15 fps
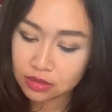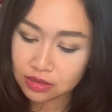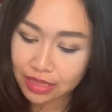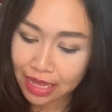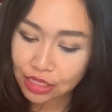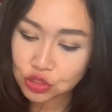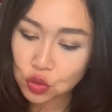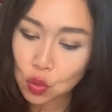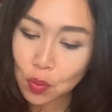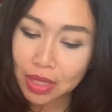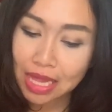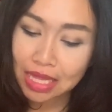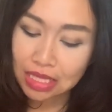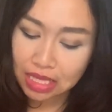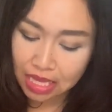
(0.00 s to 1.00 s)
ในช่วงเว
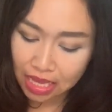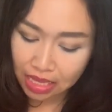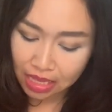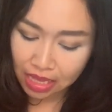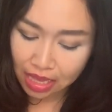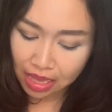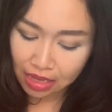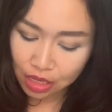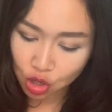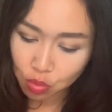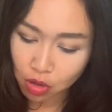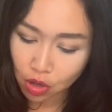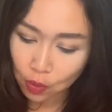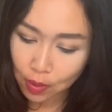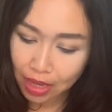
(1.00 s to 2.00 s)
ลานี้ค่ะเขา
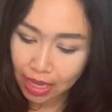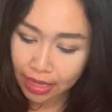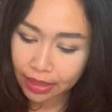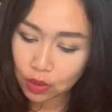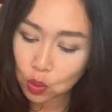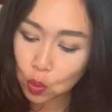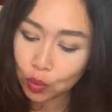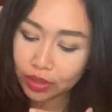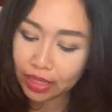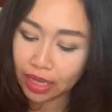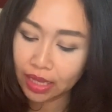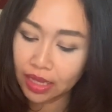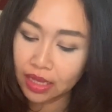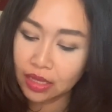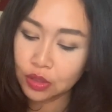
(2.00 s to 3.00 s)
บอกว่าให้คุณน่ะ
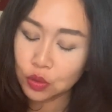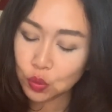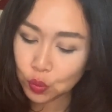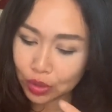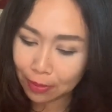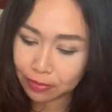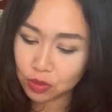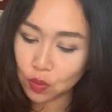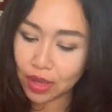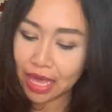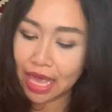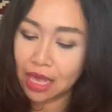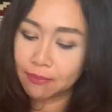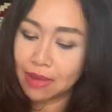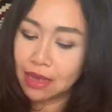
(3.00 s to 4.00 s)
อยู่กับตัวเอ
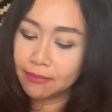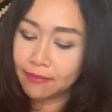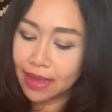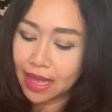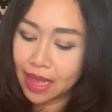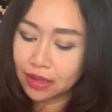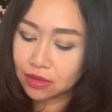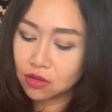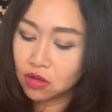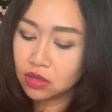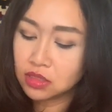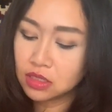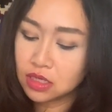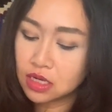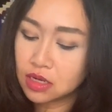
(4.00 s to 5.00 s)
งมากๆเนาะ
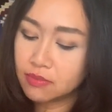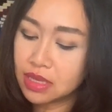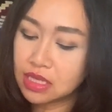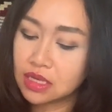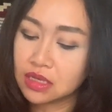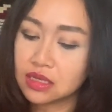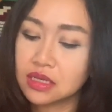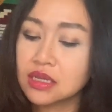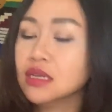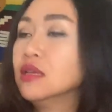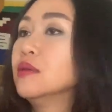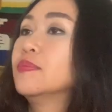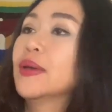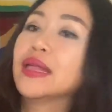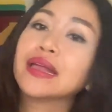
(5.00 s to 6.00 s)
The Hermit เกิดขึ้น
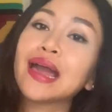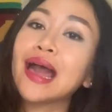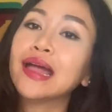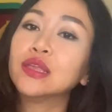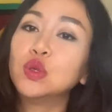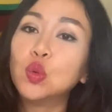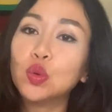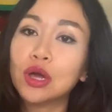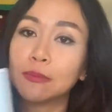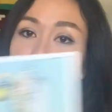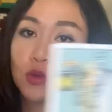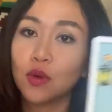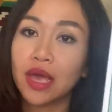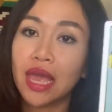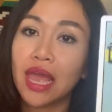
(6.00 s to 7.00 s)
เป็นการอยู่กับ
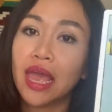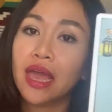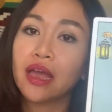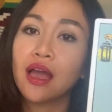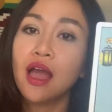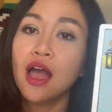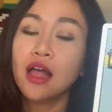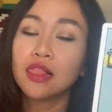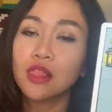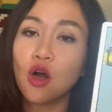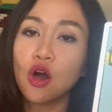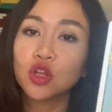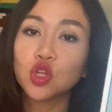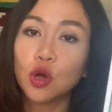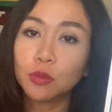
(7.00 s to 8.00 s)
ตัวเองลอ
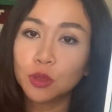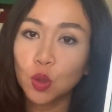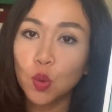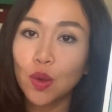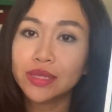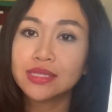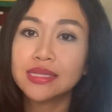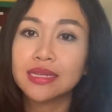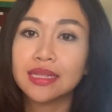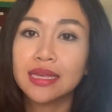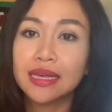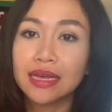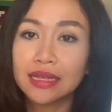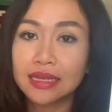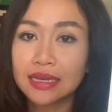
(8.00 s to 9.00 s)
งทบทวนสิ่งที่
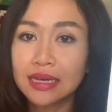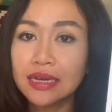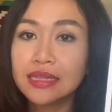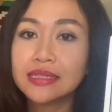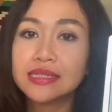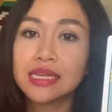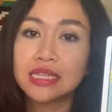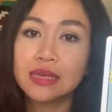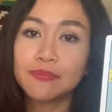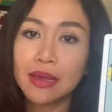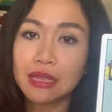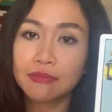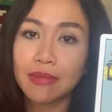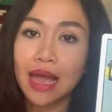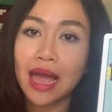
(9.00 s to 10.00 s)
เกิดขึ้นสิ่งที่เป็
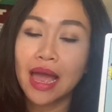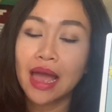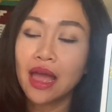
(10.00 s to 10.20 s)
นมา